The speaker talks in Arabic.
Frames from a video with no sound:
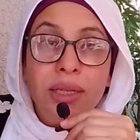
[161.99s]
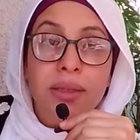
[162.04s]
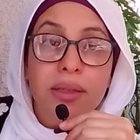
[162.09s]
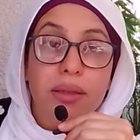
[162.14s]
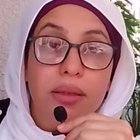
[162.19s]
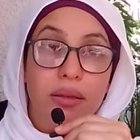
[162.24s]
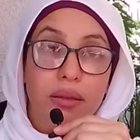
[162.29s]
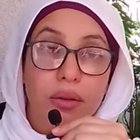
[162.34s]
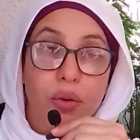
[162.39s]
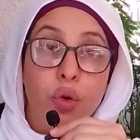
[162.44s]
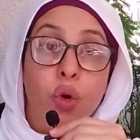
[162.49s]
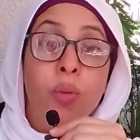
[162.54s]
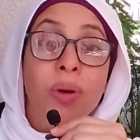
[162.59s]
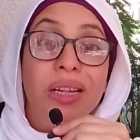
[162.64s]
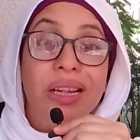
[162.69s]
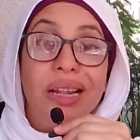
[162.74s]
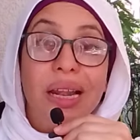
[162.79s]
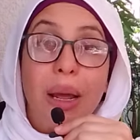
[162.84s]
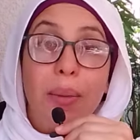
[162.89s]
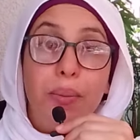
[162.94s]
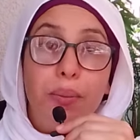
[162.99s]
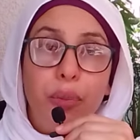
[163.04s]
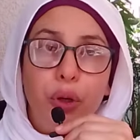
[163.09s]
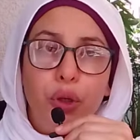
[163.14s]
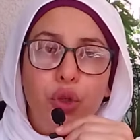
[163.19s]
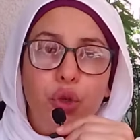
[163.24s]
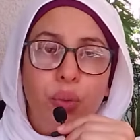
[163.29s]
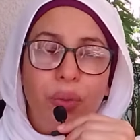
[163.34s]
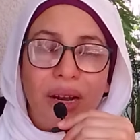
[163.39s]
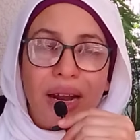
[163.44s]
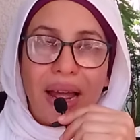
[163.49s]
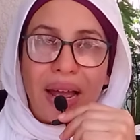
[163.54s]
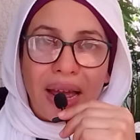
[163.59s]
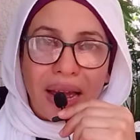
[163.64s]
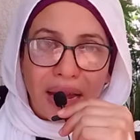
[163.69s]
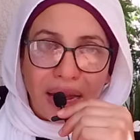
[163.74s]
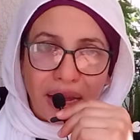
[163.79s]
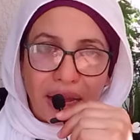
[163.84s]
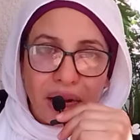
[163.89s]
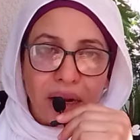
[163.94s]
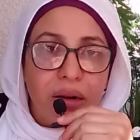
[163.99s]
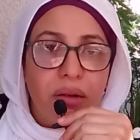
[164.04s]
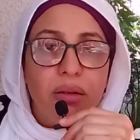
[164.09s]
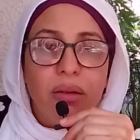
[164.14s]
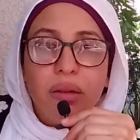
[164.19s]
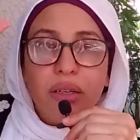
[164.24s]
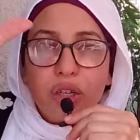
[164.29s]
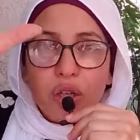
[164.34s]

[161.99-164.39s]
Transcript: إنس ومتلبسه من الآخر